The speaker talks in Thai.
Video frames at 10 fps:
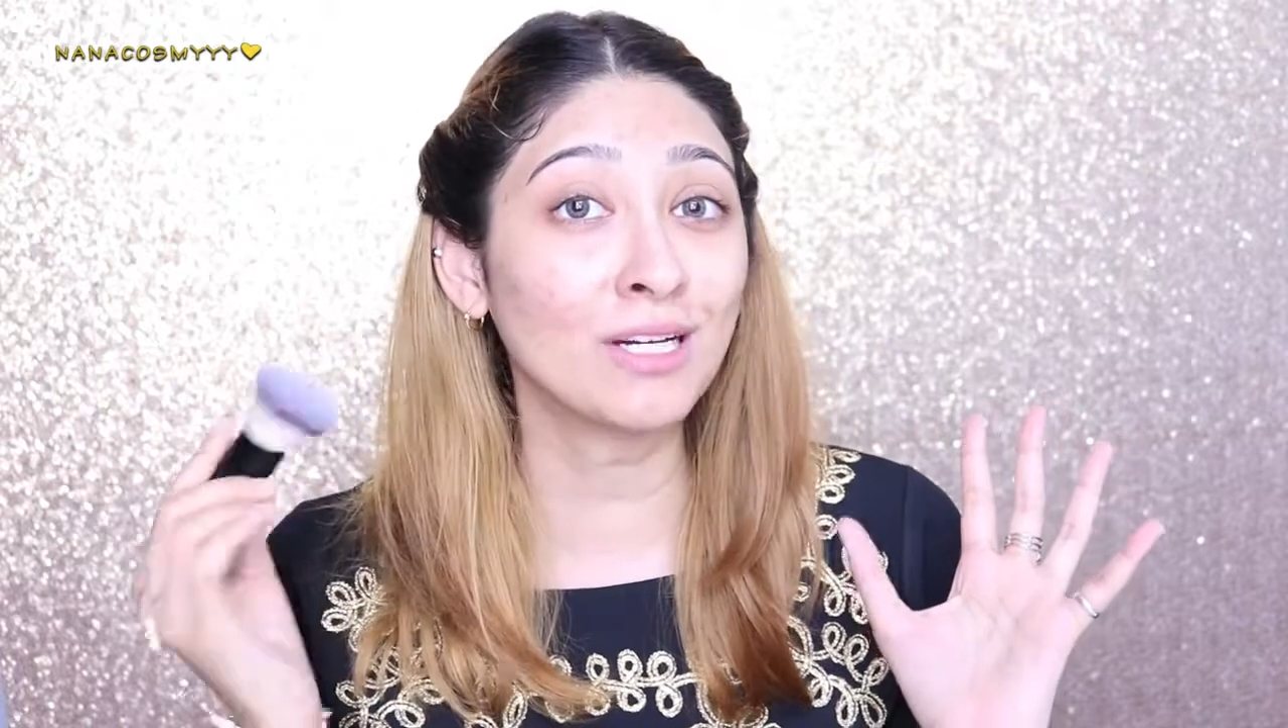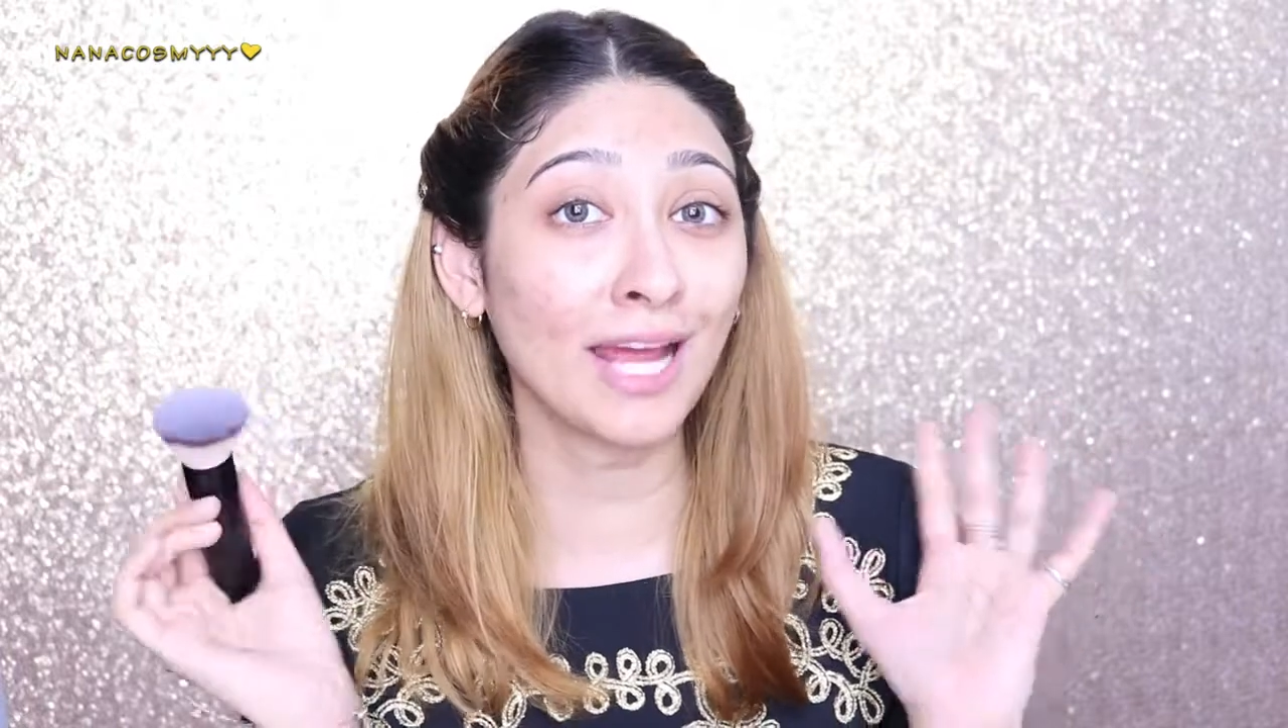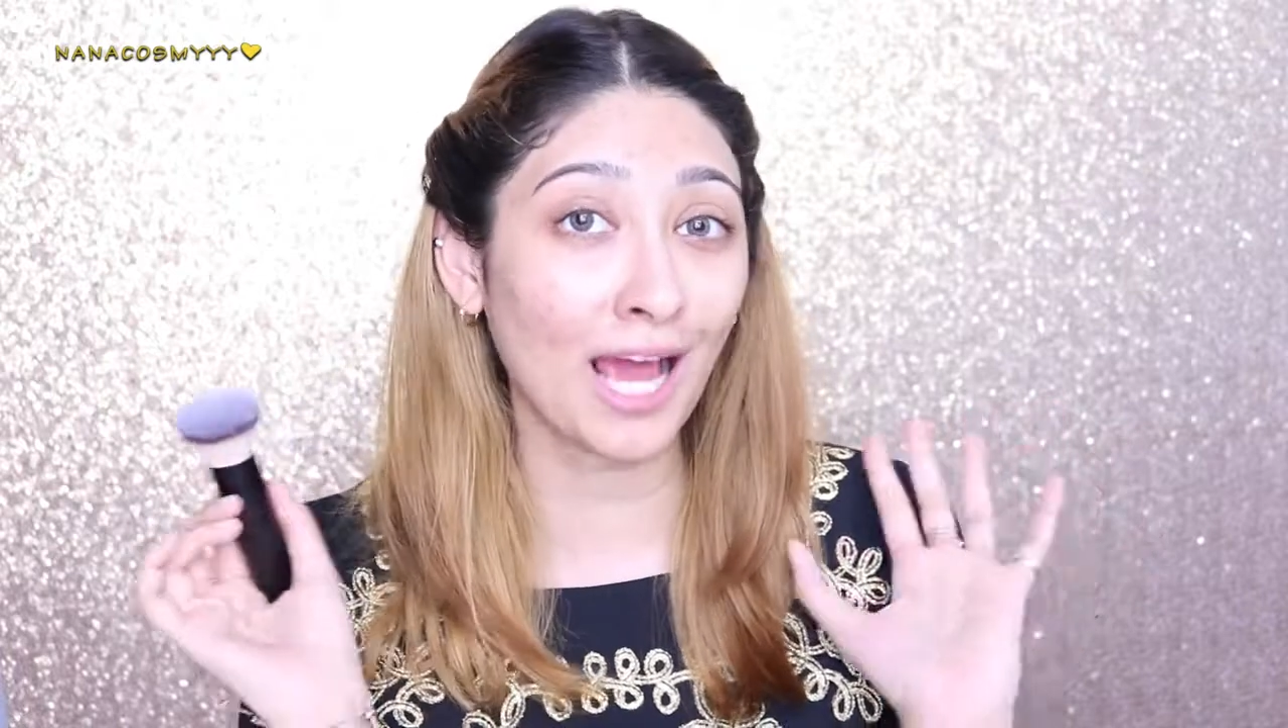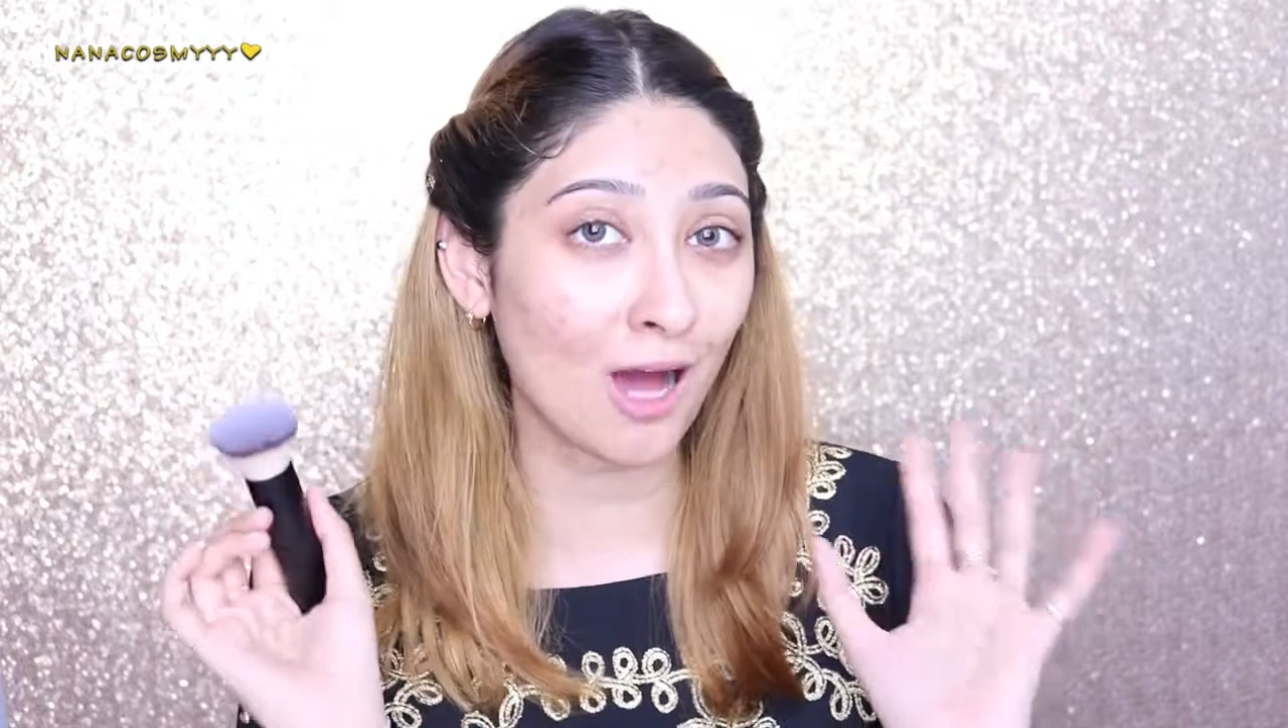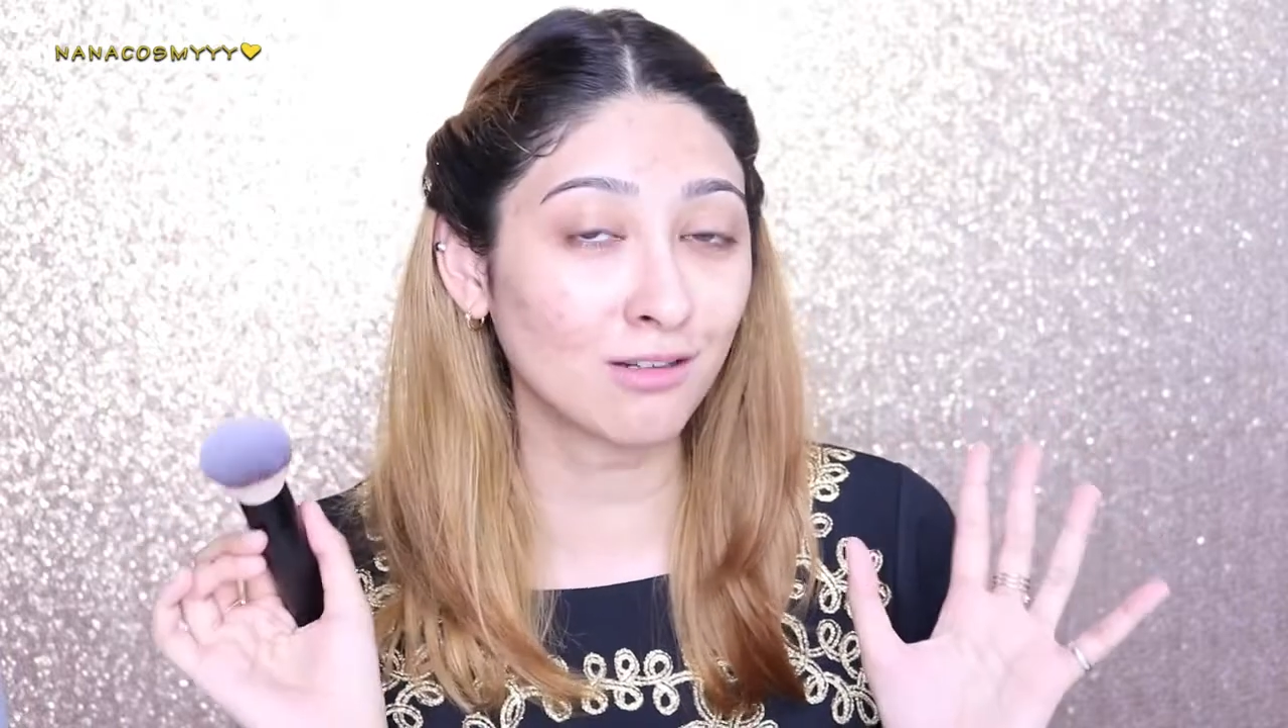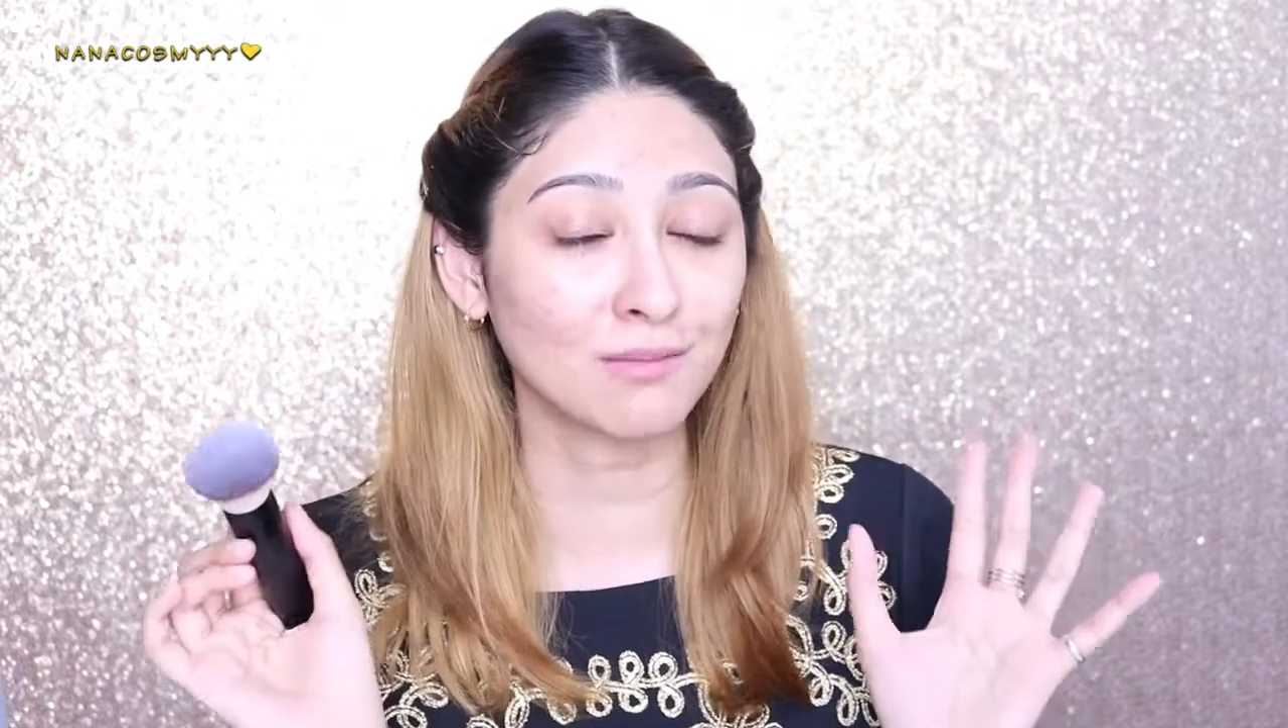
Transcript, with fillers: พื้นให้เข้า